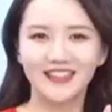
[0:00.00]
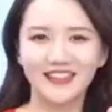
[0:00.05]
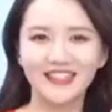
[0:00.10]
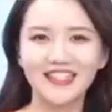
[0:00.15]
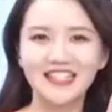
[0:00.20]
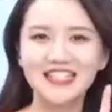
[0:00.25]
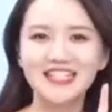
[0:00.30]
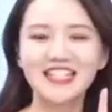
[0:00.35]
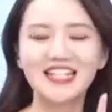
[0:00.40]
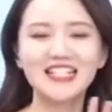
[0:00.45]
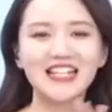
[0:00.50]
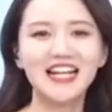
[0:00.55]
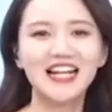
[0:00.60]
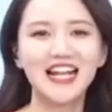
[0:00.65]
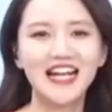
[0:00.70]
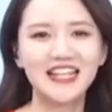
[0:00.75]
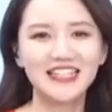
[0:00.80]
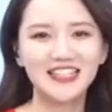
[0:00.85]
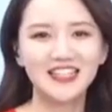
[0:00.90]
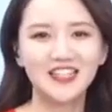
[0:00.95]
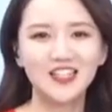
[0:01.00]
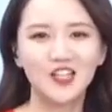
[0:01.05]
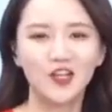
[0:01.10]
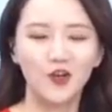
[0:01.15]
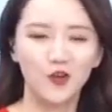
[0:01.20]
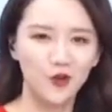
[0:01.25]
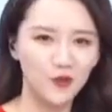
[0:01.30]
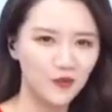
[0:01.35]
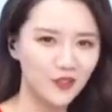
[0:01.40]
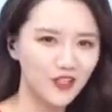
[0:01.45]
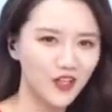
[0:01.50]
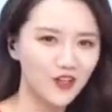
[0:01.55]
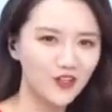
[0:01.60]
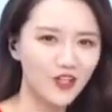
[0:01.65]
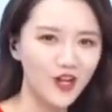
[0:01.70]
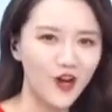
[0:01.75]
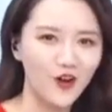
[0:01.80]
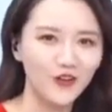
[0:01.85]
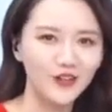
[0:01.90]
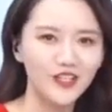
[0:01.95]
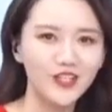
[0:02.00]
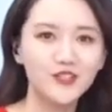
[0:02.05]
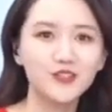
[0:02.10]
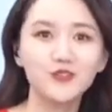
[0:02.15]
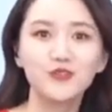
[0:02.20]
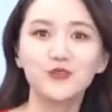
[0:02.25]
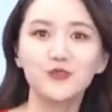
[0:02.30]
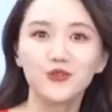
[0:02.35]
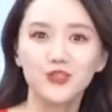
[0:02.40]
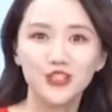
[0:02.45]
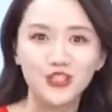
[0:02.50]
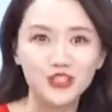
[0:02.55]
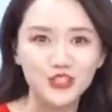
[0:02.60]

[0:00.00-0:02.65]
接下来呢？我们要考验松韵的时